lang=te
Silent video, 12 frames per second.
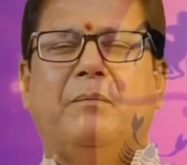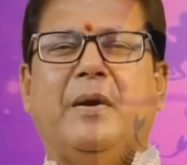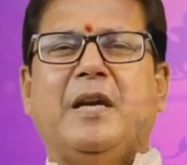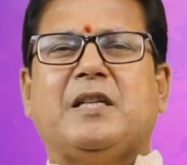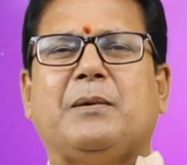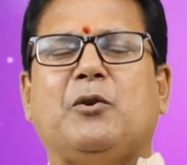
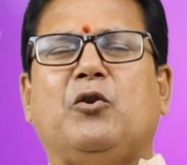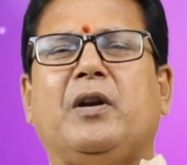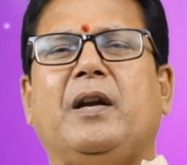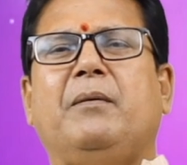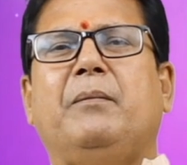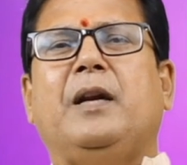మేషము
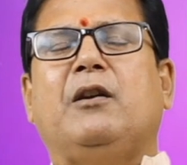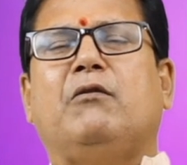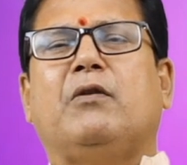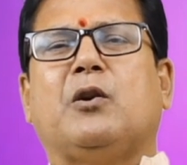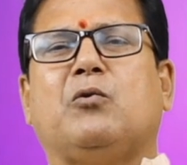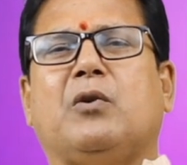నుండి మీనం
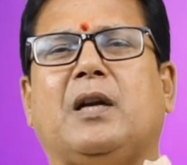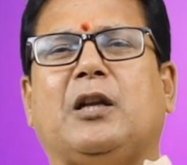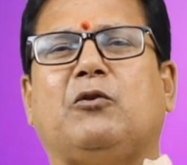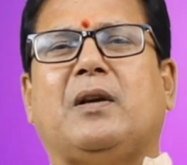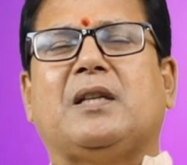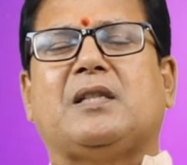వరకు గల
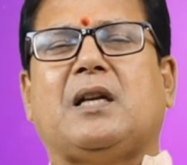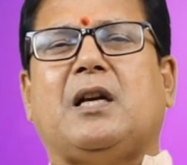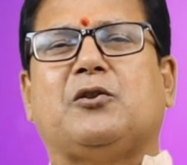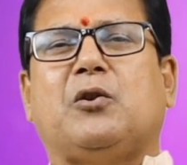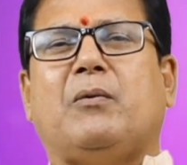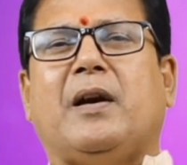ద్వాదశ
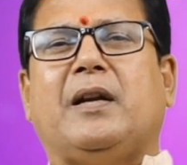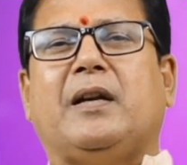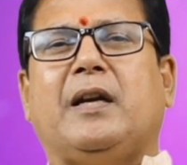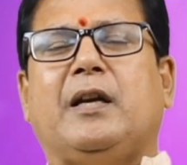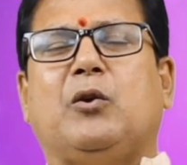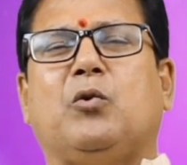రాశుల వారికి